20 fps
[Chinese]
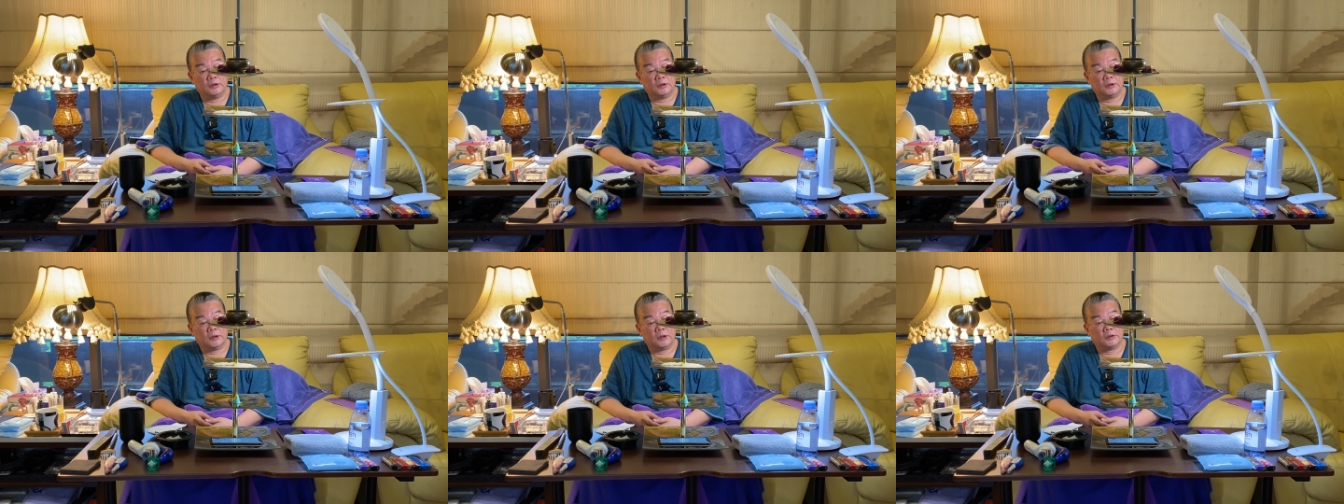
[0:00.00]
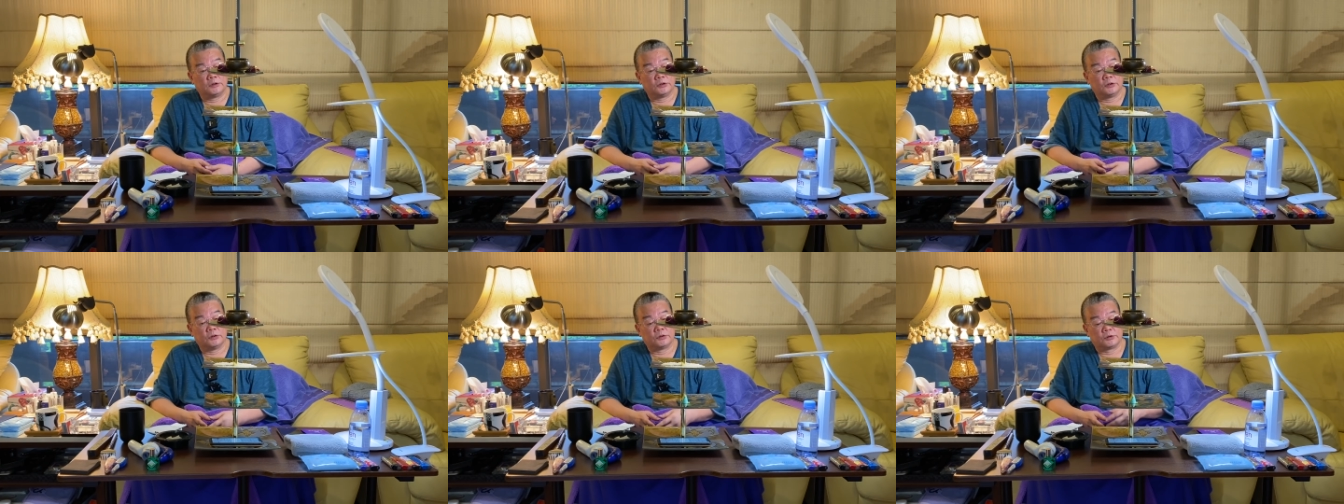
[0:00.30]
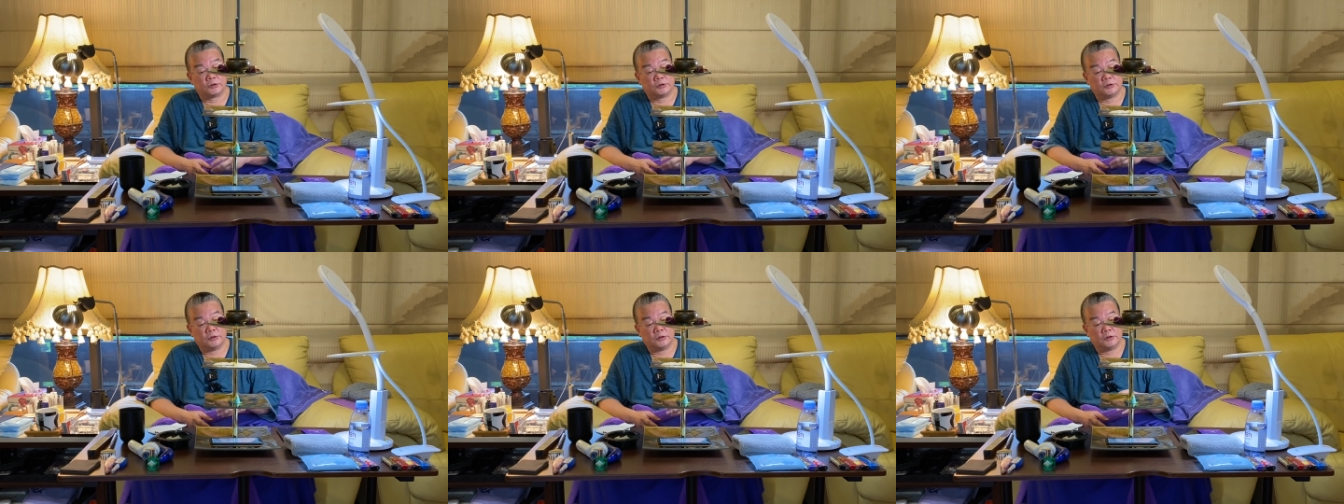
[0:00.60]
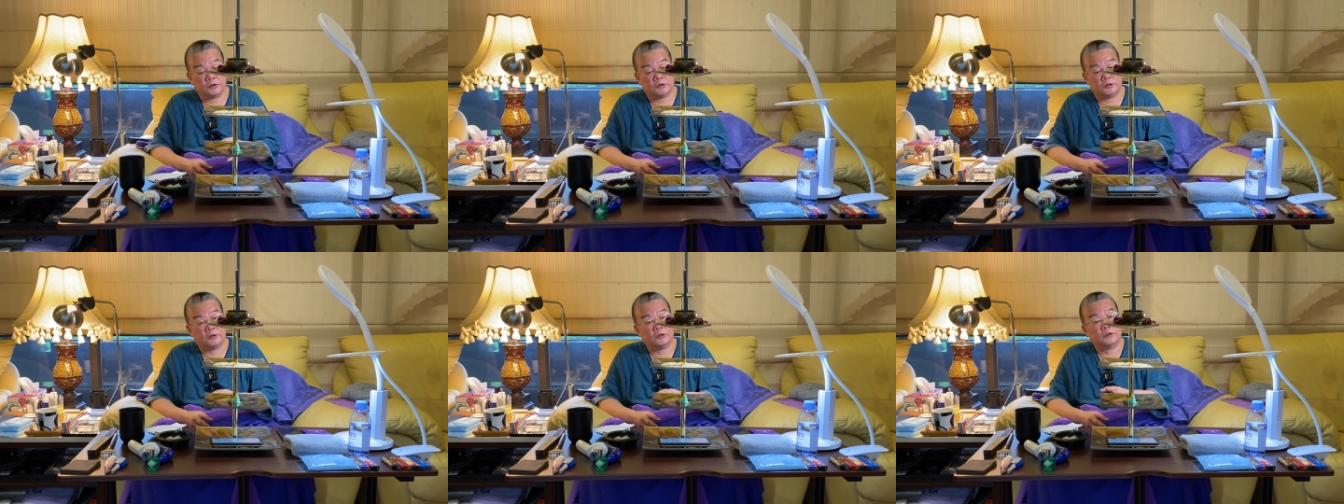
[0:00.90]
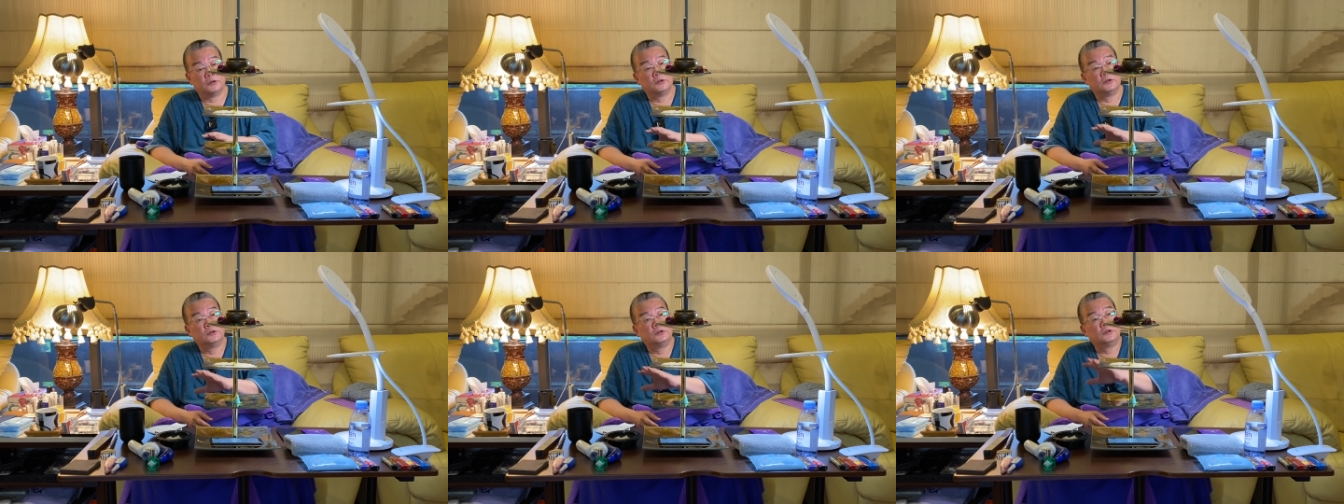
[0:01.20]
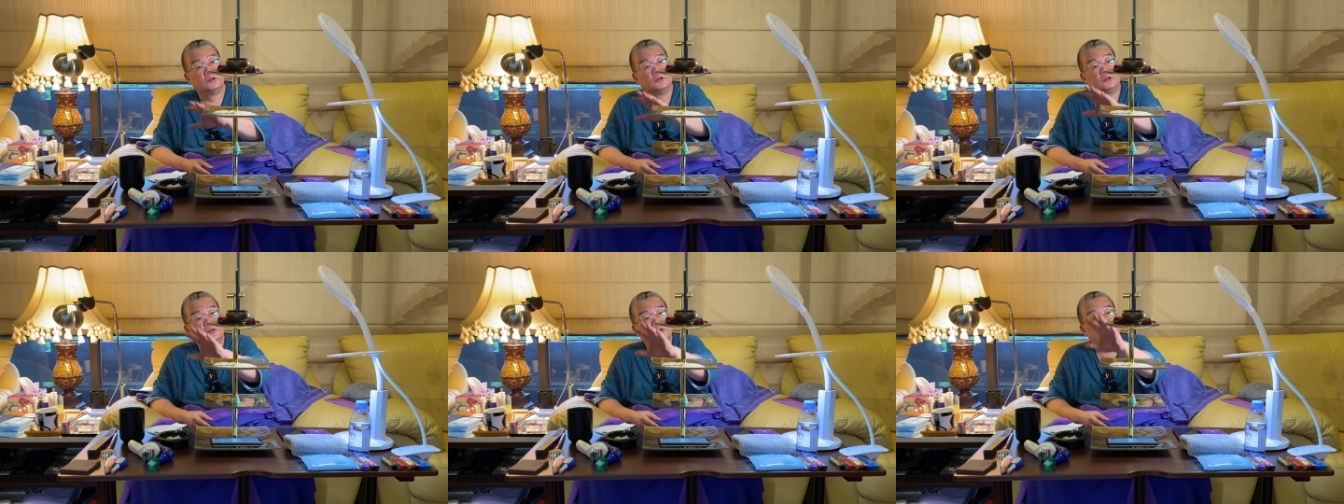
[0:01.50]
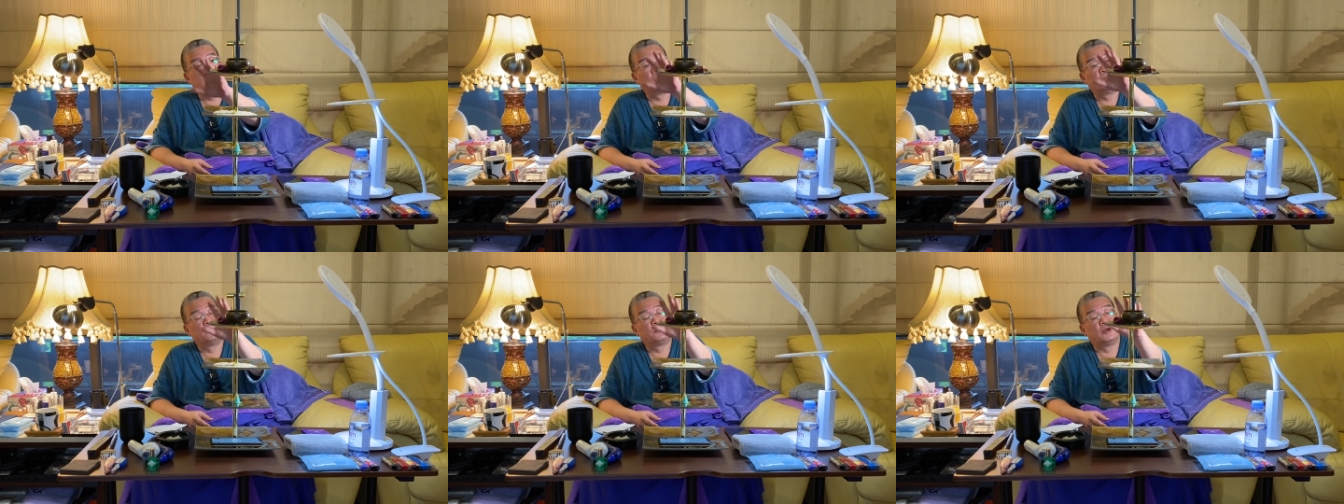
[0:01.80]
那就是
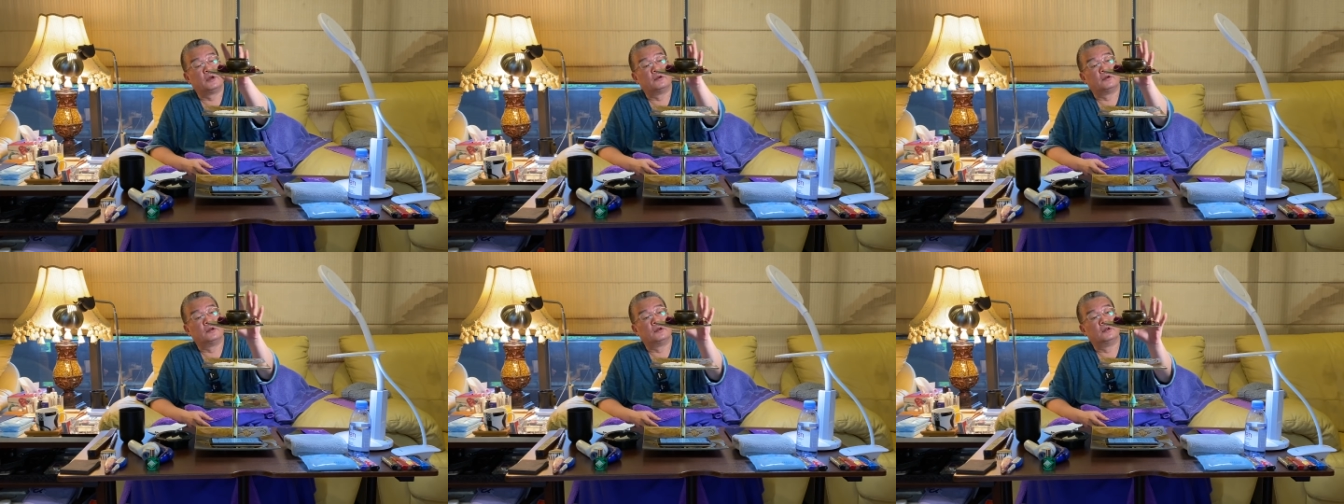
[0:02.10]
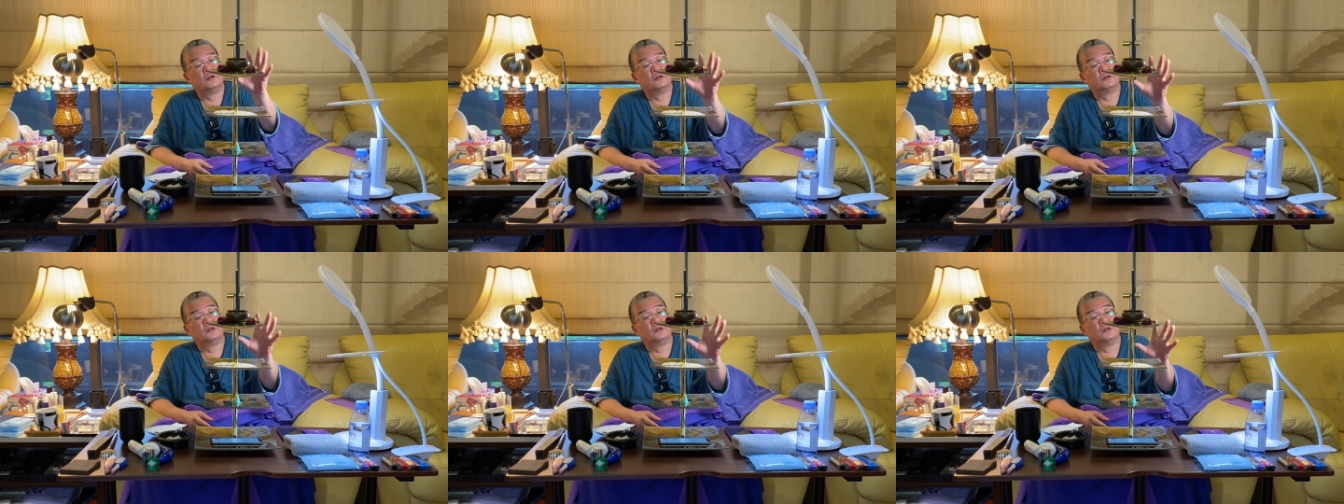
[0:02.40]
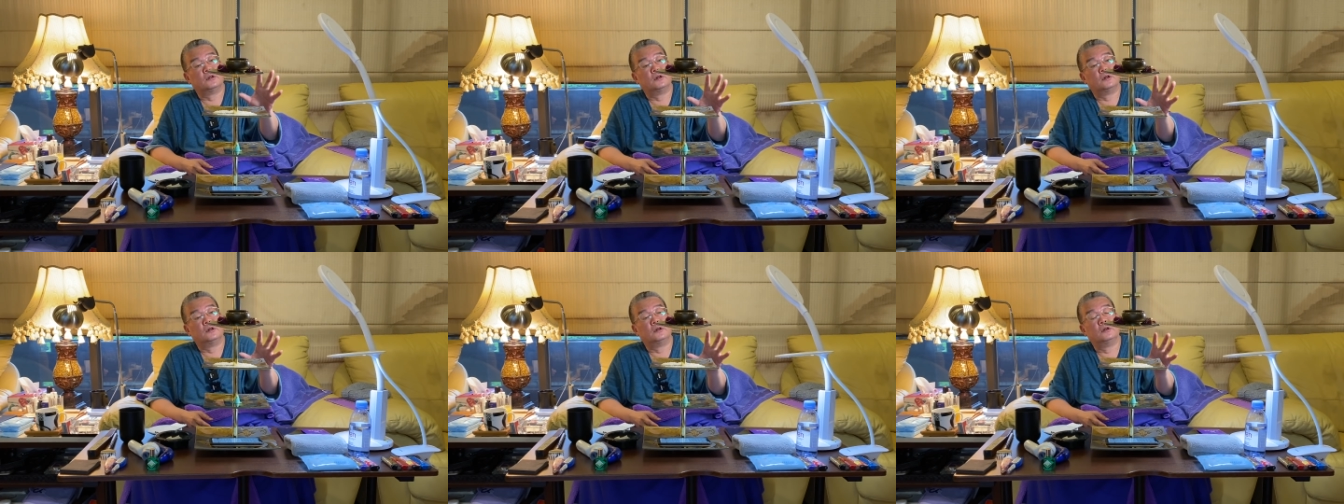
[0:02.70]
代表了哦，